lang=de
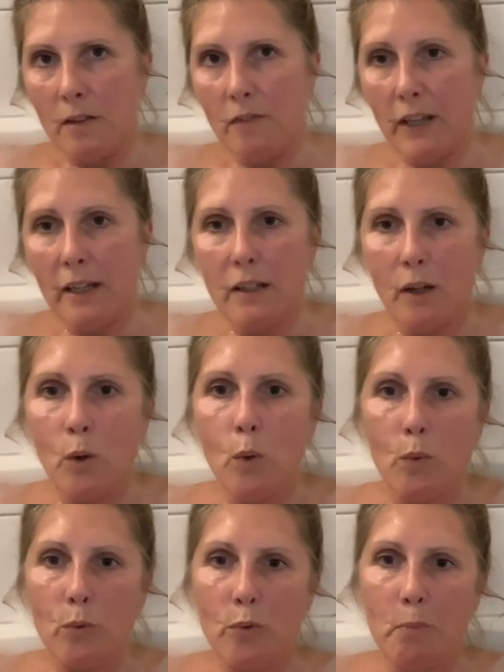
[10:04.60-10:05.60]
Wäre der
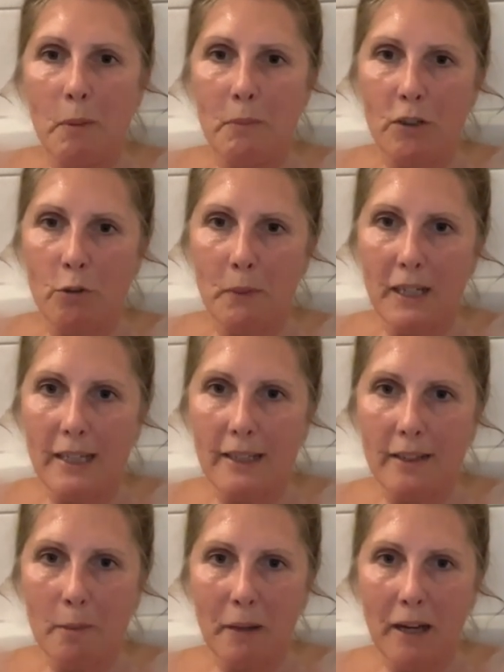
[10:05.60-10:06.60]
Hund beim Gespräch
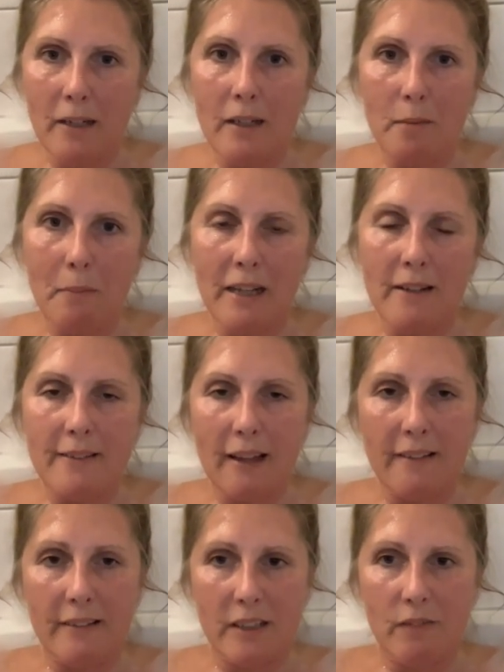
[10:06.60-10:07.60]
der Bank an meiner
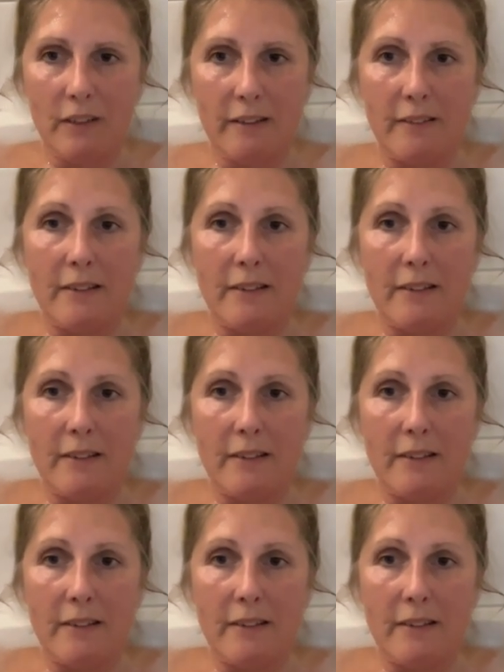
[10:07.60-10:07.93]
Seite gewesen,